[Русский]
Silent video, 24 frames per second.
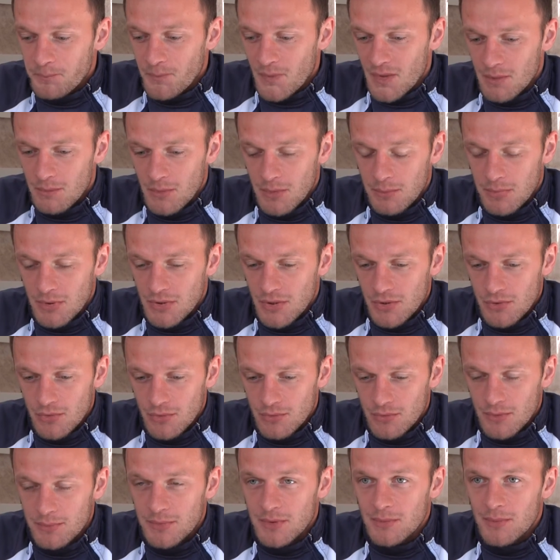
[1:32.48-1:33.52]
мы подойдем
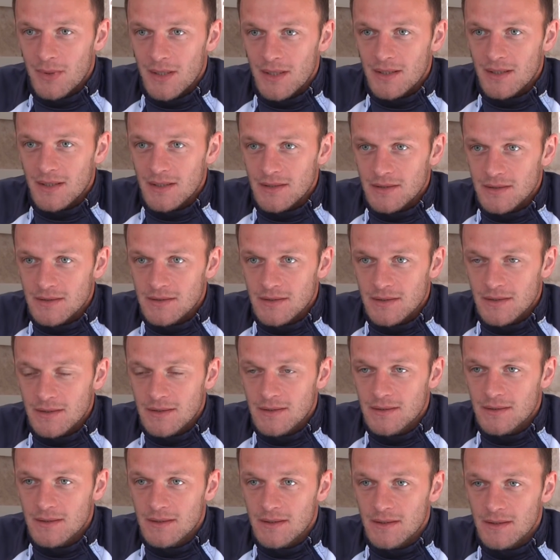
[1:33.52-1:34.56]
в оптимальных кондициях
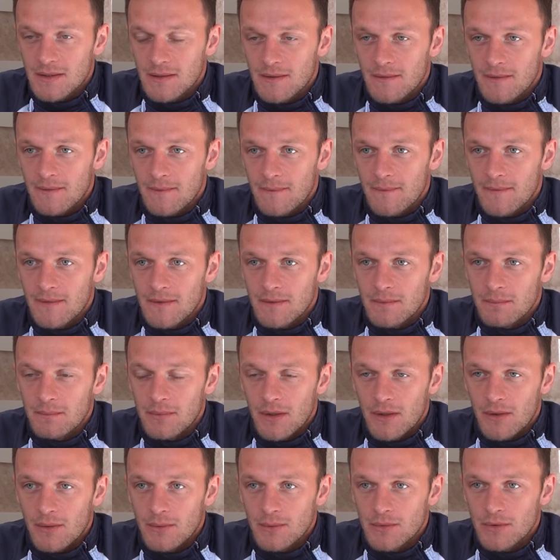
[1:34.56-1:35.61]
к
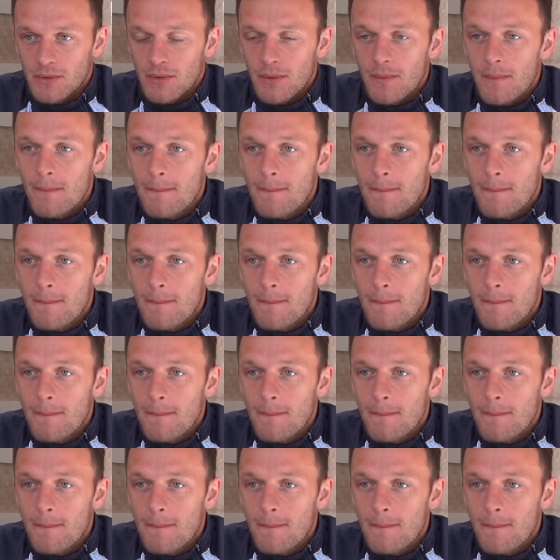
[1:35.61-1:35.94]
первому туру.